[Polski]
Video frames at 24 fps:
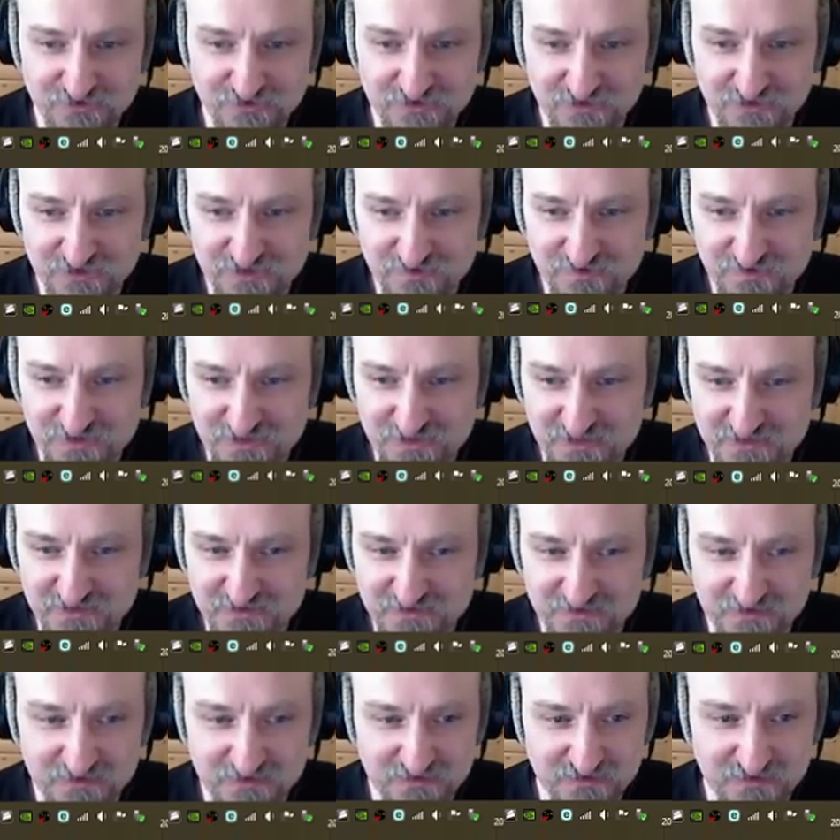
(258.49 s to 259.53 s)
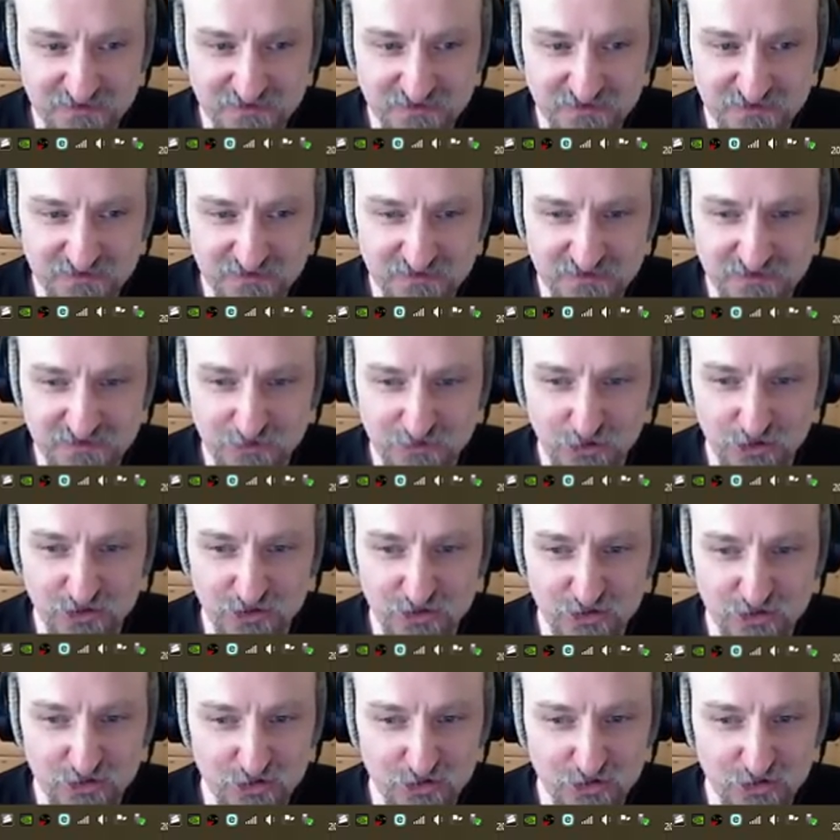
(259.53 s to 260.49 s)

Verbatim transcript: co oczywiście jest e,